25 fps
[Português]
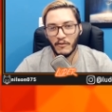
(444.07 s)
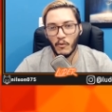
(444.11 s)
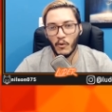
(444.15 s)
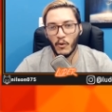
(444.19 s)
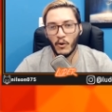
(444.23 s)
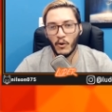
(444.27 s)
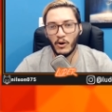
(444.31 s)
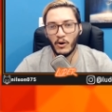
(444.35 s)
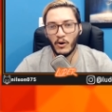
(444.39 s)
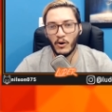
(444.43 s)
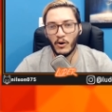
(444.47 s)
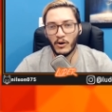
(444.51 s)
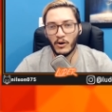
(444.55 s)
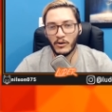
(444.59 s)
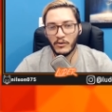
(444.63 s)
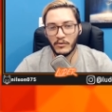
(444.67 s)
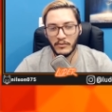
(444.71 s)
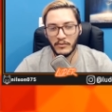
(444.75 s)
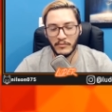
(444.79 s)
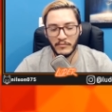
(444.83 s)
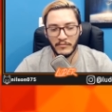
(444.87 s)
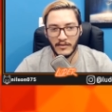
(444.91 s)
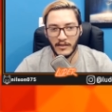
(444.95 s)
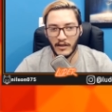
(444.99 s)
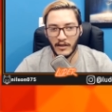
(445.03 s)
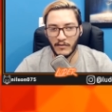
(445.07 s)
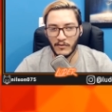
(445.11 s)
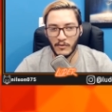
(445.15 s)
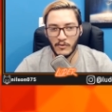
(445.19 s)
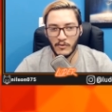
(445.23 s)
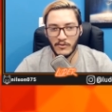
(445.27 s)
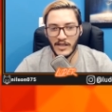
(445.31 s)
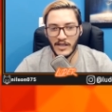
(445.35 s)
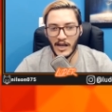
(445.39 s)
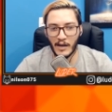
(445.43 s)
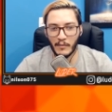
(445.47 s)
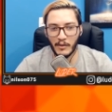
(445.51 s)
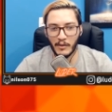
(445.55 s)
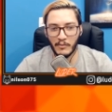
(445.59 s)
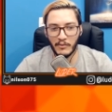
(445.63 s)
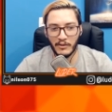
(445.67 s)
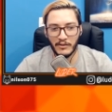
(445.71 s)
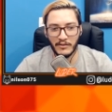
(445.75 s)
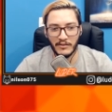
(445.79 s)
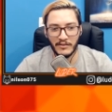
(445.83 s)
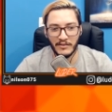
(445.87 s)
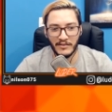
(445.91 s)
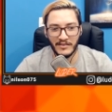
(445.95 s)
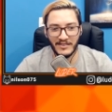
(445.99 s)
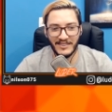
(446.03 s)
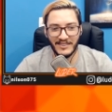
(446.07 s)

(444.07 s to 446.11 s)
Ô, louco. Ah, vou usar, meu irmão.